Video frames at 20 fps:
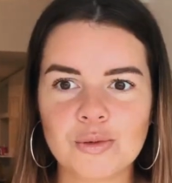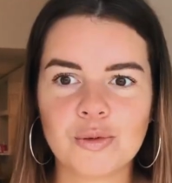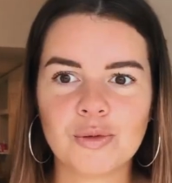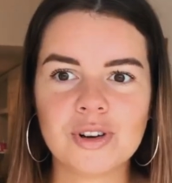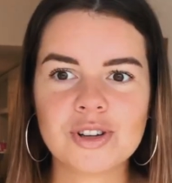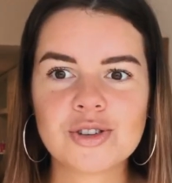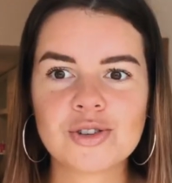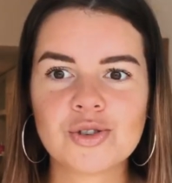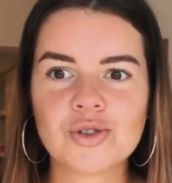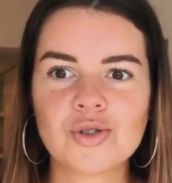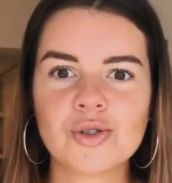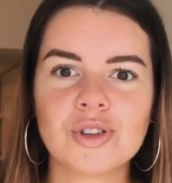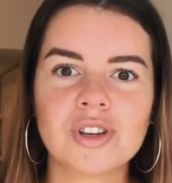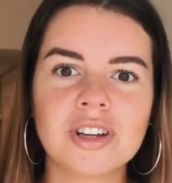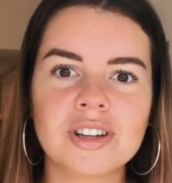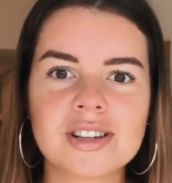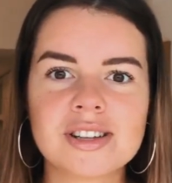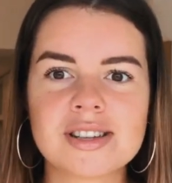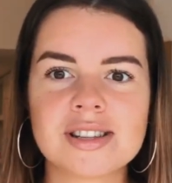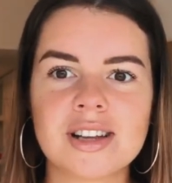У вас еще
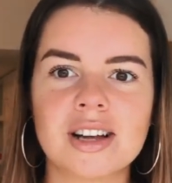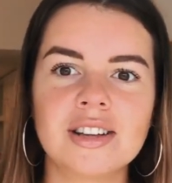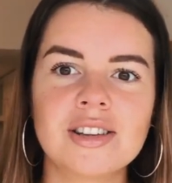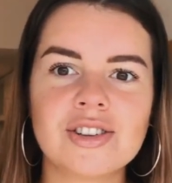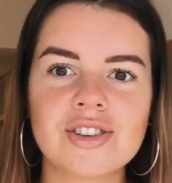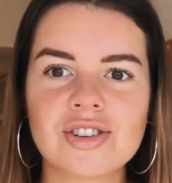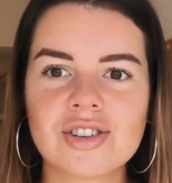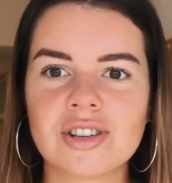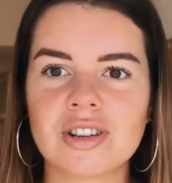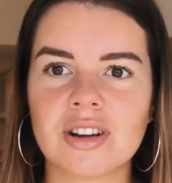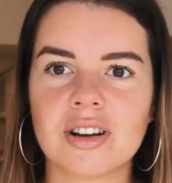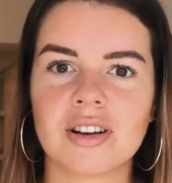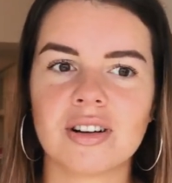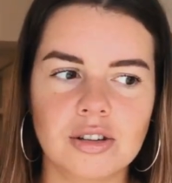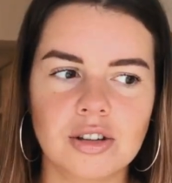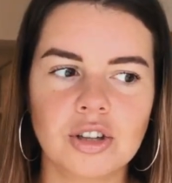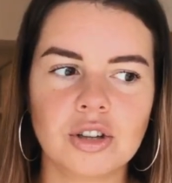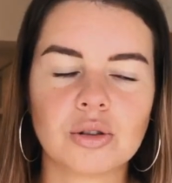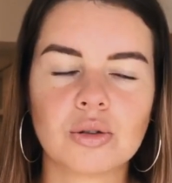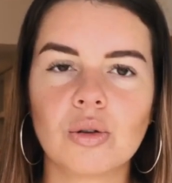недостаточно
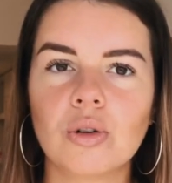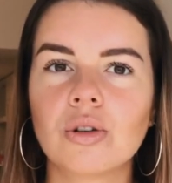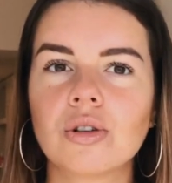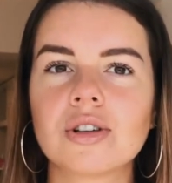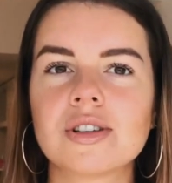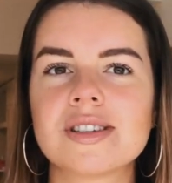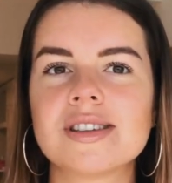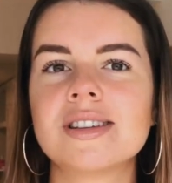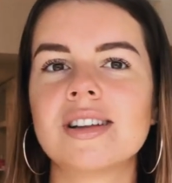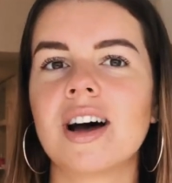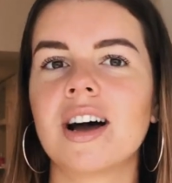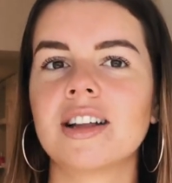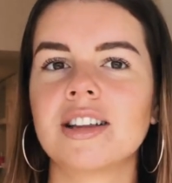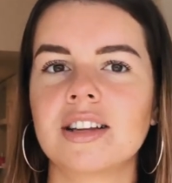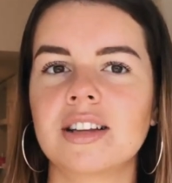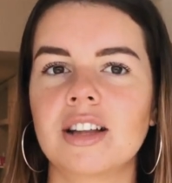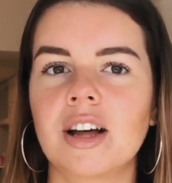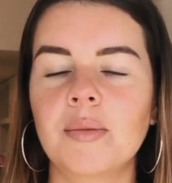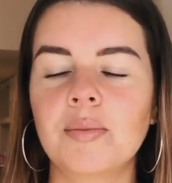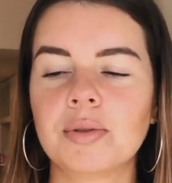не только
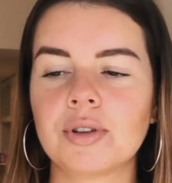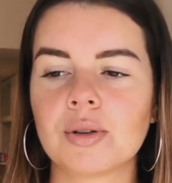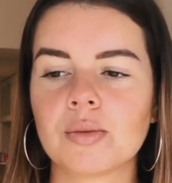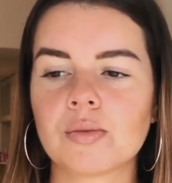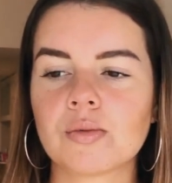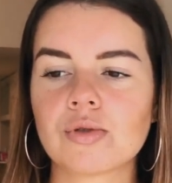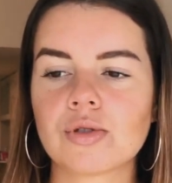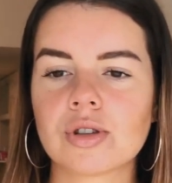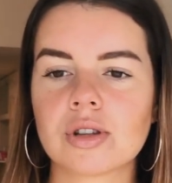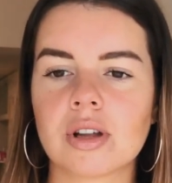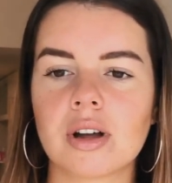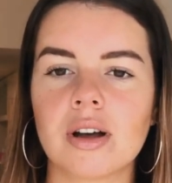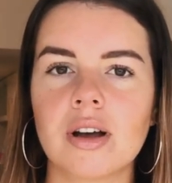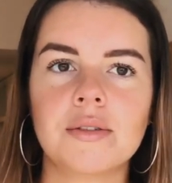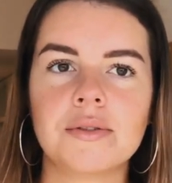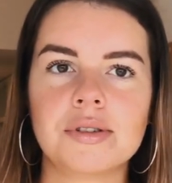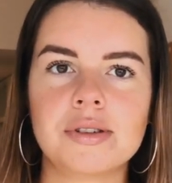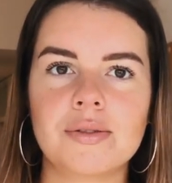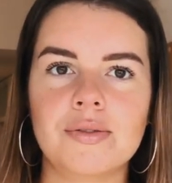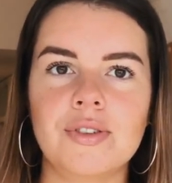знаний, да, потому что
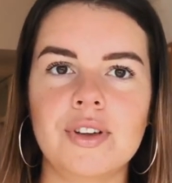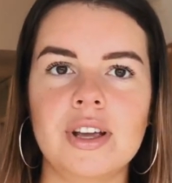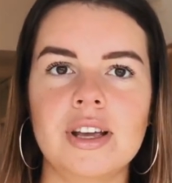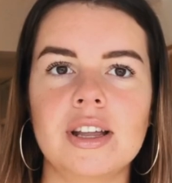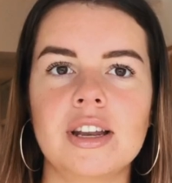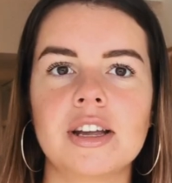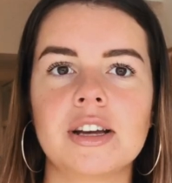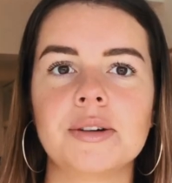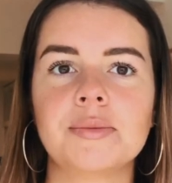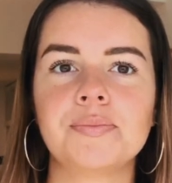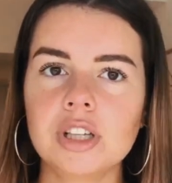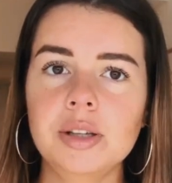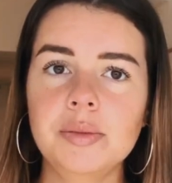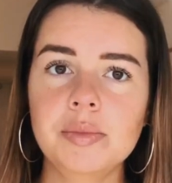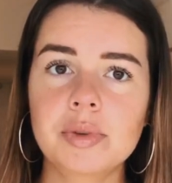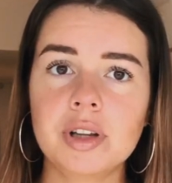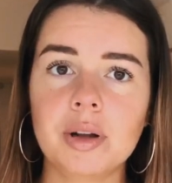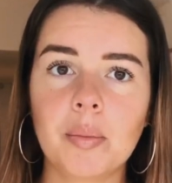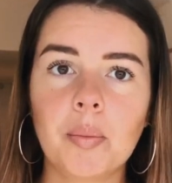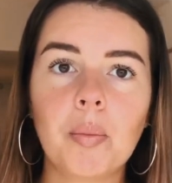в сфере
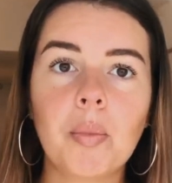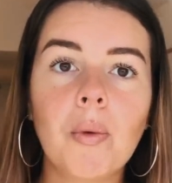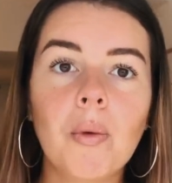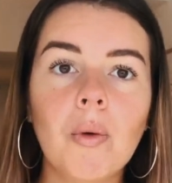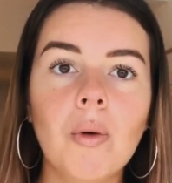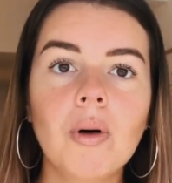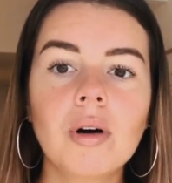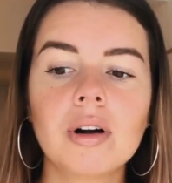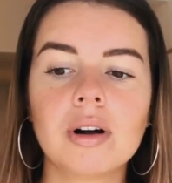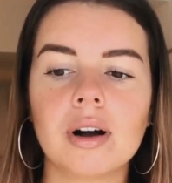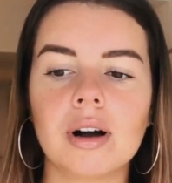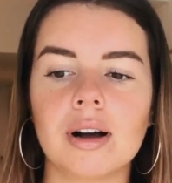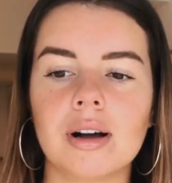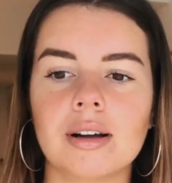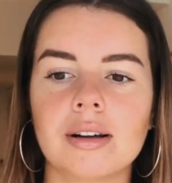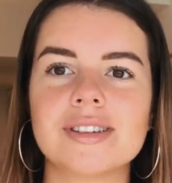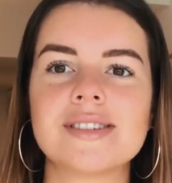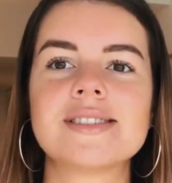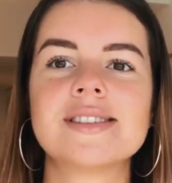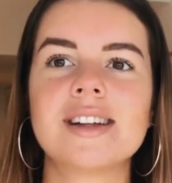именно Бога
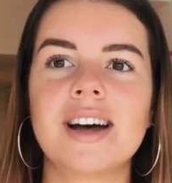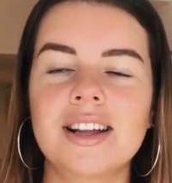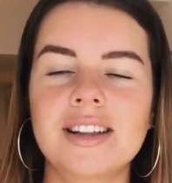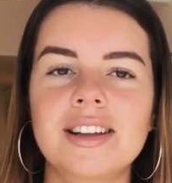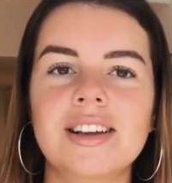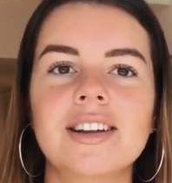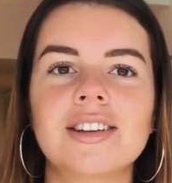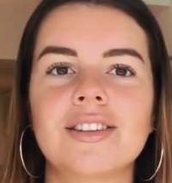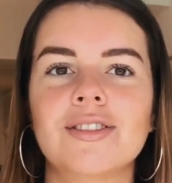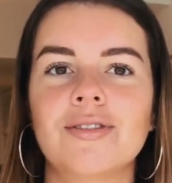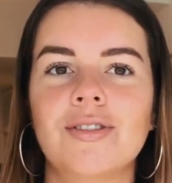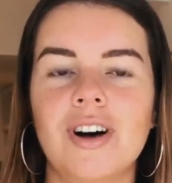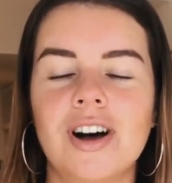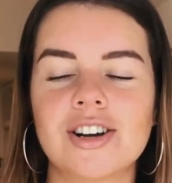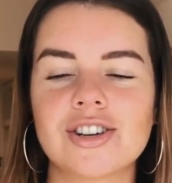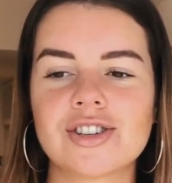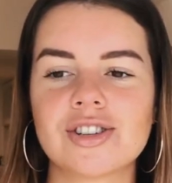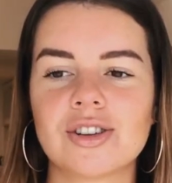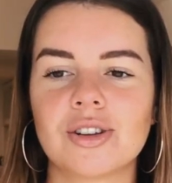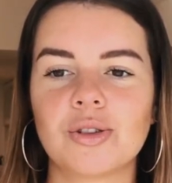знание это
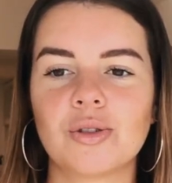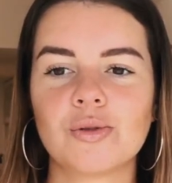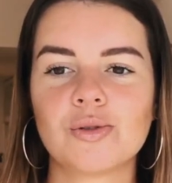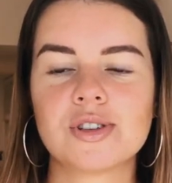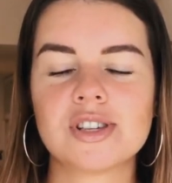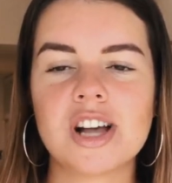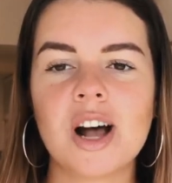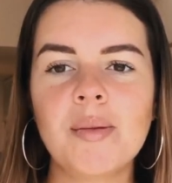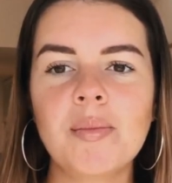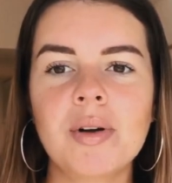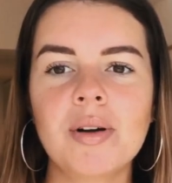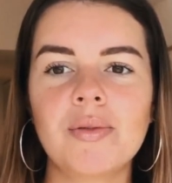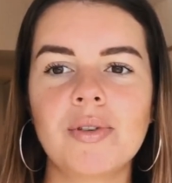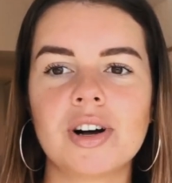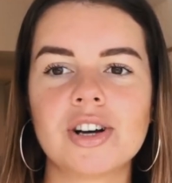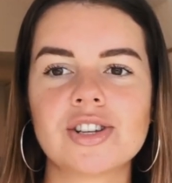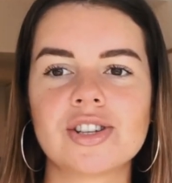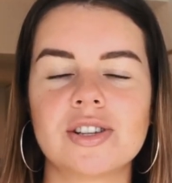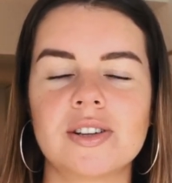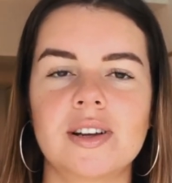важно, но самое
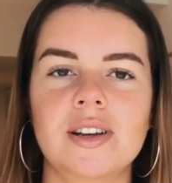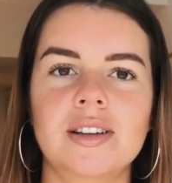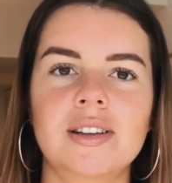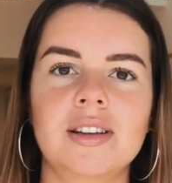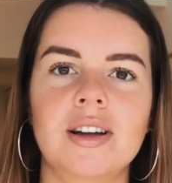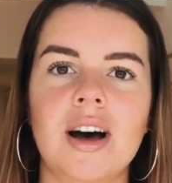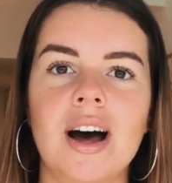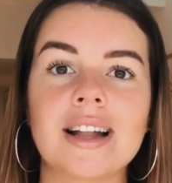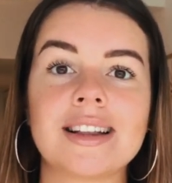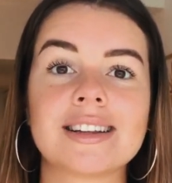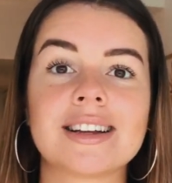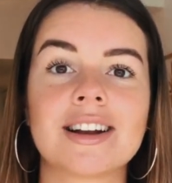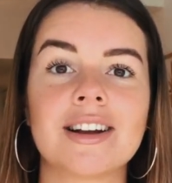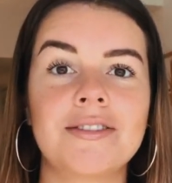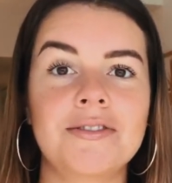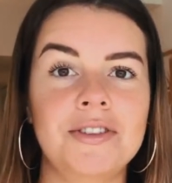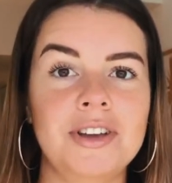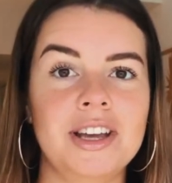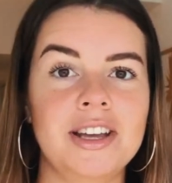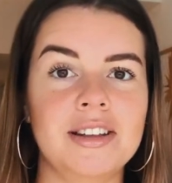важное это
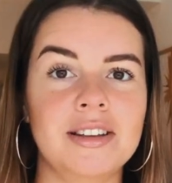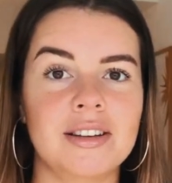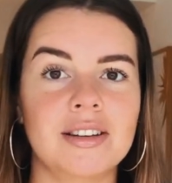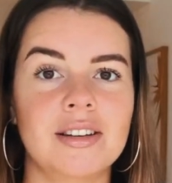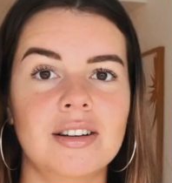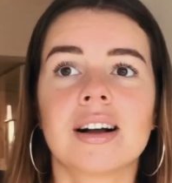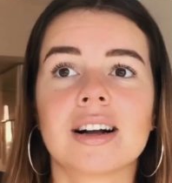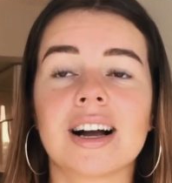откровение.